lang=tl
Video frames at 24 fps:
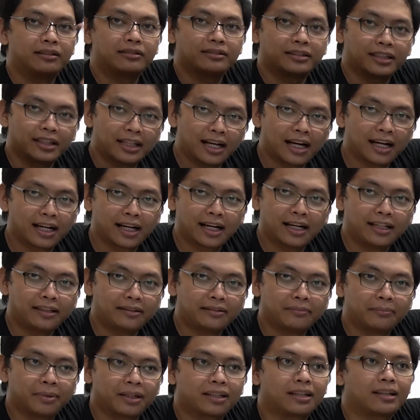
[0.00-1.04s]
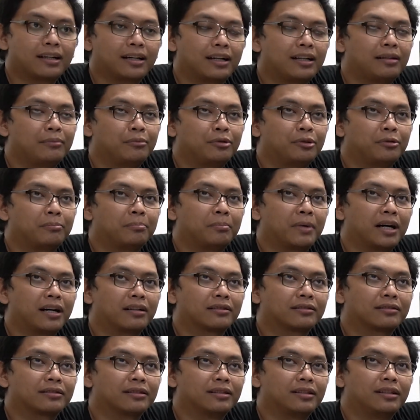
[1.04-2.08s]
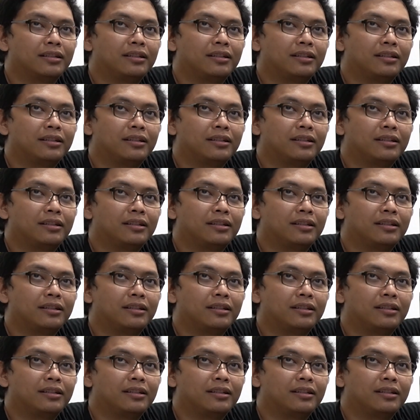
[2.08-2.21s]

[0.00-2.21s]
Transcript: siya na agad pag tanggal mo ng box.